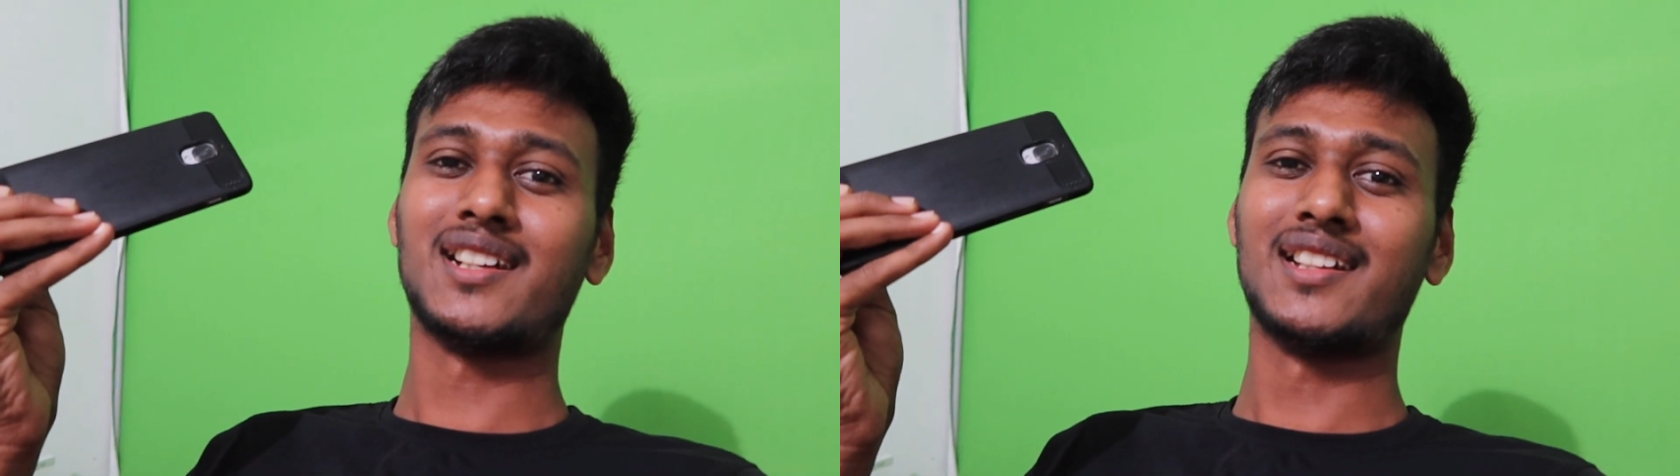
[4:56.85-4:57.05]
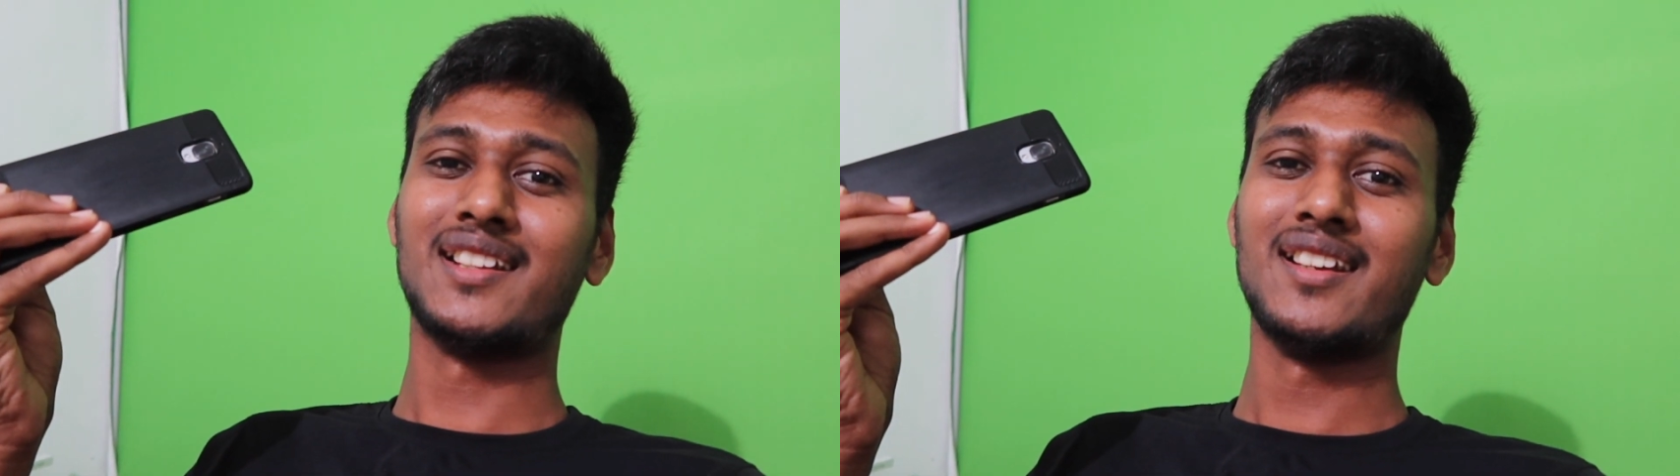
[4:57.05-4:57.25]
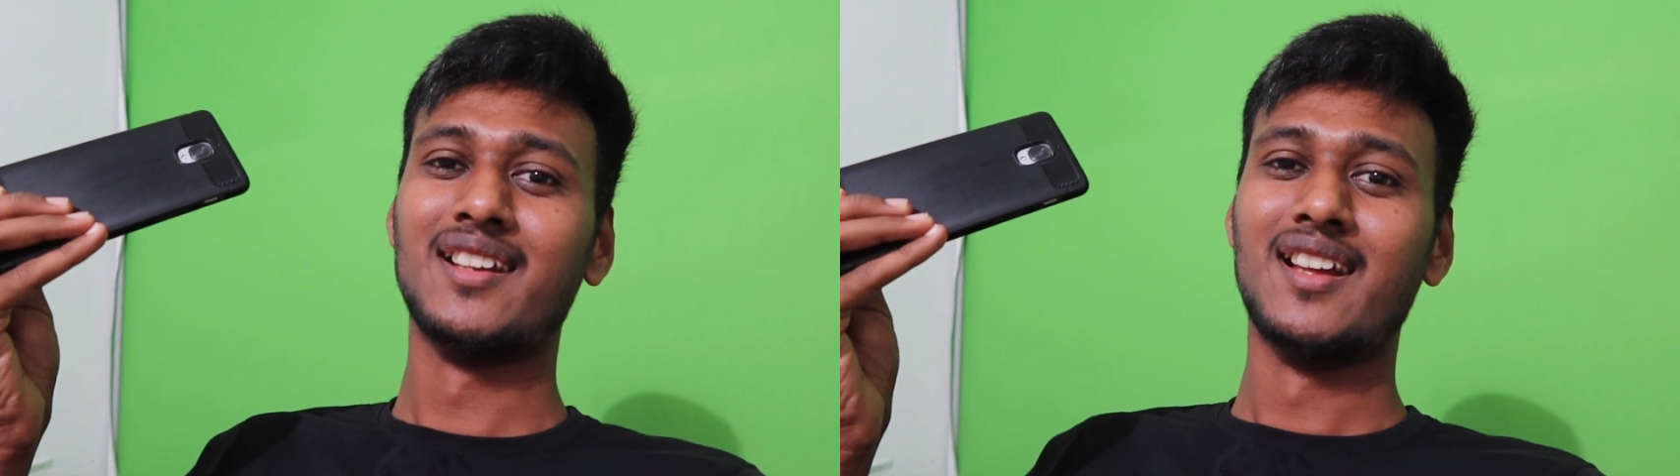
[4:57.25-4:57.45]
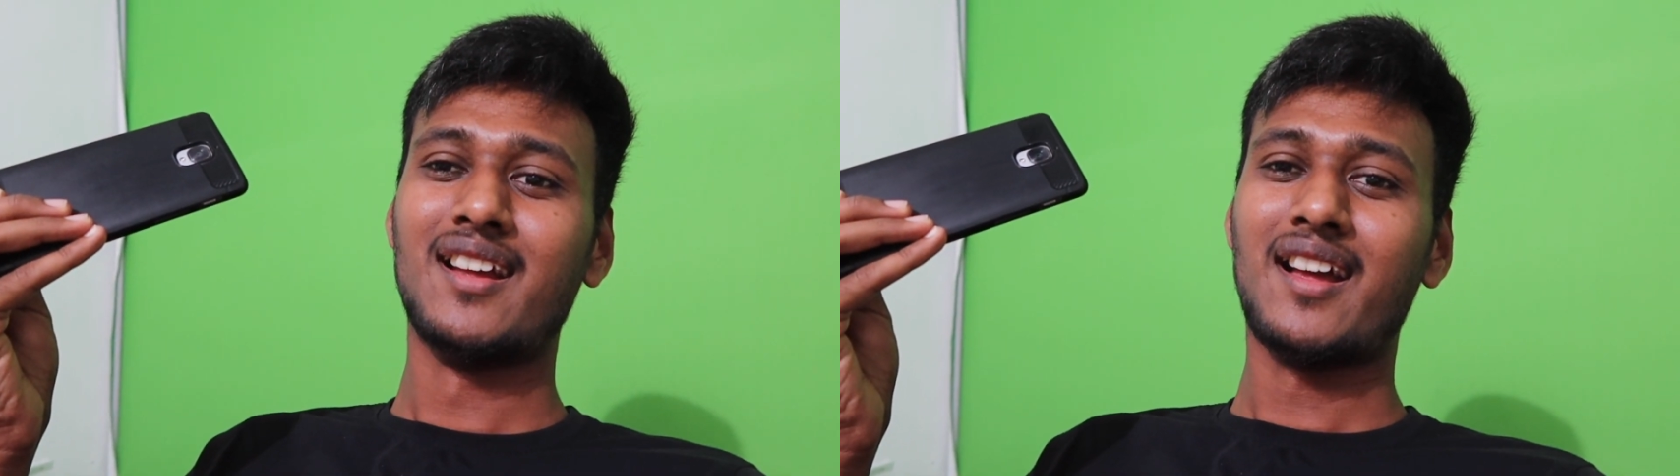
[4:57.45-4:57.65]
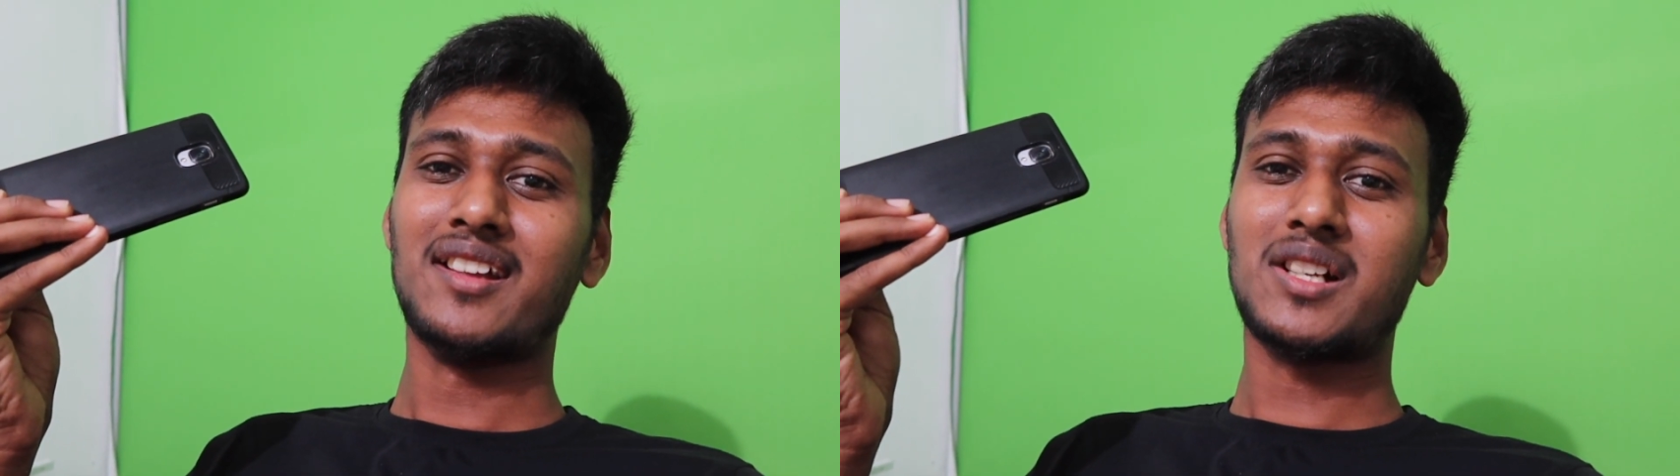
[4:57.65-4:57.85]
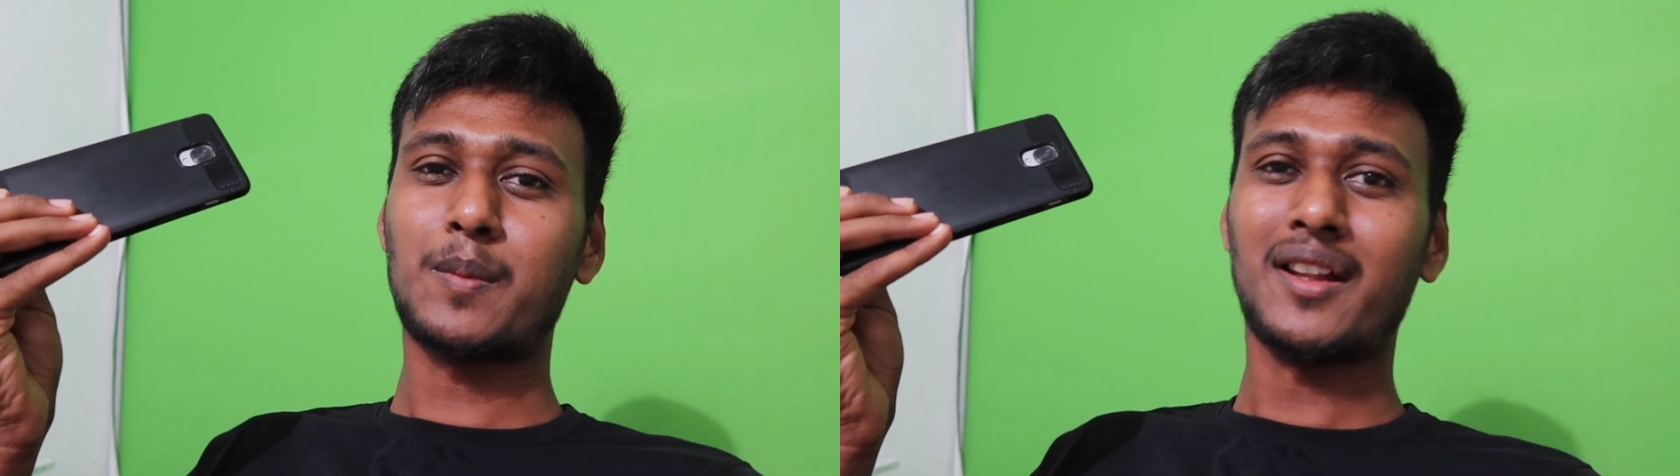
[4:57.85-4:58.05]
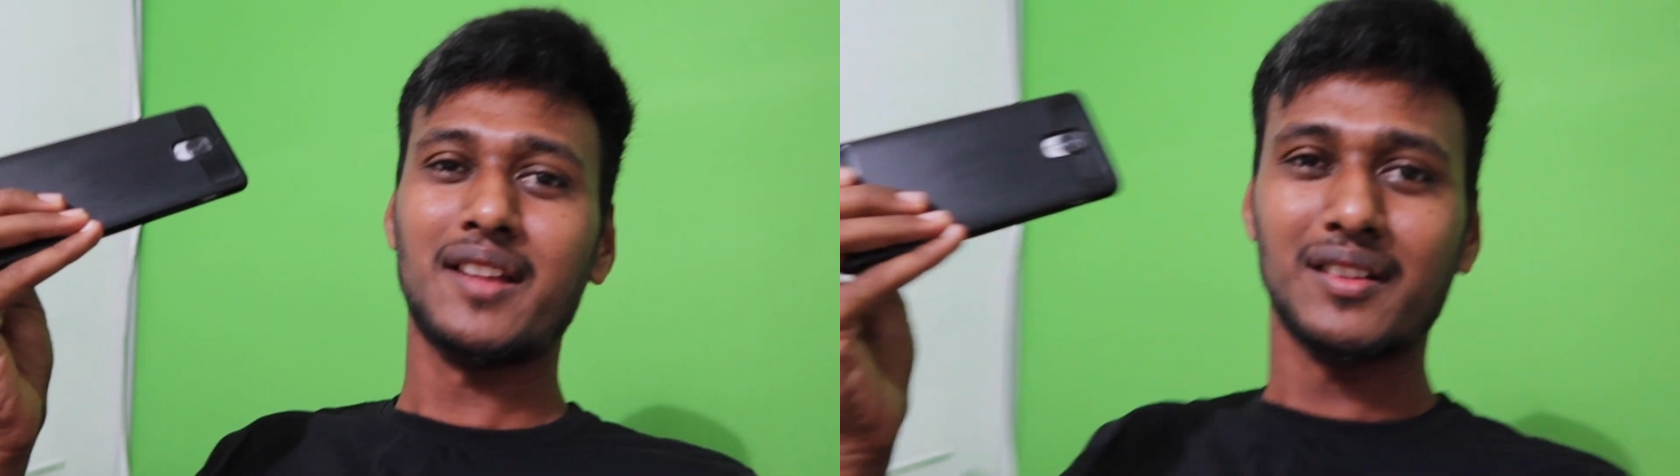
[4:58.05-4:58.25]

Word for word: தான் ஆகுது அதுக்கப்புறம் அதை